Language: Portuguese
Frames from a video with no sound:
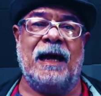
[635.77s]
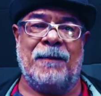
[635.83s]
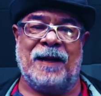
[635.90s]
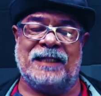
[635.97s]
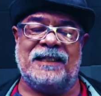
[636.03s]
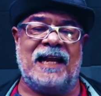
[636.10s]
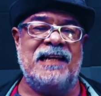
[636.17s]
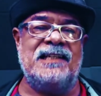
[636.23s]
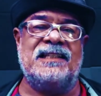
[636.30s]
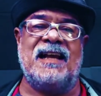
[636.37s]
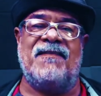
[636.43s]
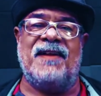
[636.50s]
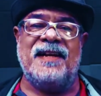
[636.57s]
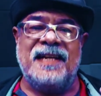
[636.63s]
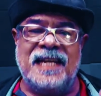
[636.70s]
a batalha
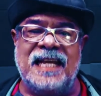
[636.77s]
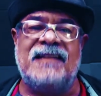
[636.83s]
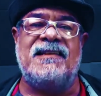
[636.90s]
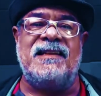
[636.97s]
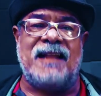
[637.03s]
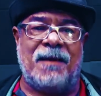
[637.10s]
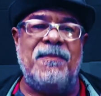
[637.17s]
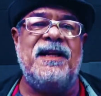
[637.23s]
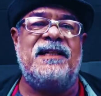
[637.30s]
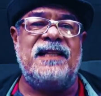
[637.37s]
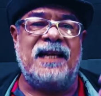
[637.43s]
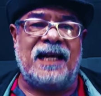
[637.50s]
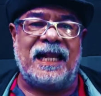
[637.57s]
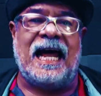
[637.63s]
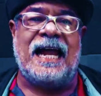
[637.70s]
estava
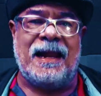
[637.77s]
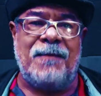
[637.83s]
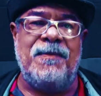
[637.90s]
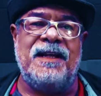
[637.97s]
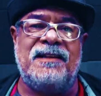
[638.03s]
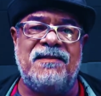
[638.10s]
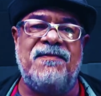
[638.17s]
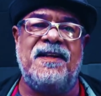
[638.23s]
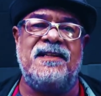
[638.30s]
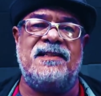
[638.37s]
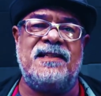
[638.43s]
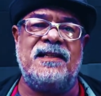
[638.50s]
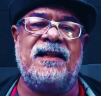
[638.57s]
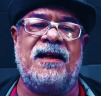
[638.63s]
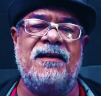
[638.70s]
nitidamente, claramente
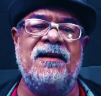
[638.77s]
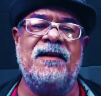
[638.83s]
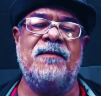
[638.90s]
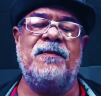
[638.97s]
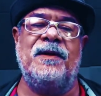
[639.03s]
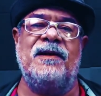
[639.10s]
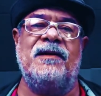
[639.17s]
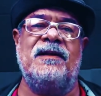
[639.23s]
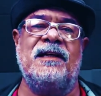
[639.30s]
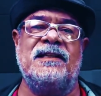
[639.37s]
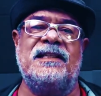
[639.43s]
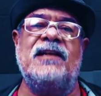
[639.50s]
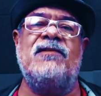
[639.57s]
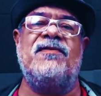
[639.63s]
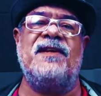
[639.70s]
vencida,
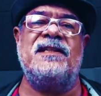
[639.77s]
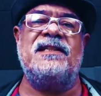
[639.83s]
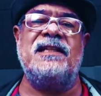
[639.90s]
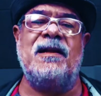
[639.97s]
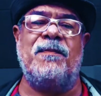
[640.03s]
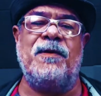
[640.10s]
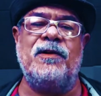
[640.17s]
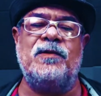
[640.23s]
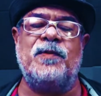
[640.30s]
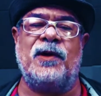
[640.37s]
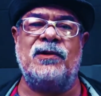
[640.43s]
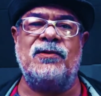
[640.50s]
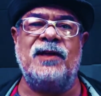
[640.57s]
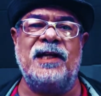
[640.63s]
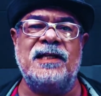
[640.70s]
sendo vencida pelos
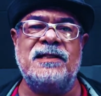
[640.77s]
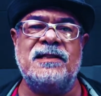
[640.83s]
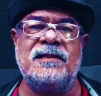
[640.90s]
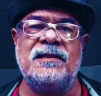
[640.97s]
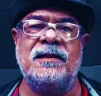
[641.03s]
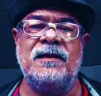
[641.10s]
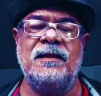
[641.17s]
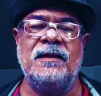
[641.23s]
portugueses,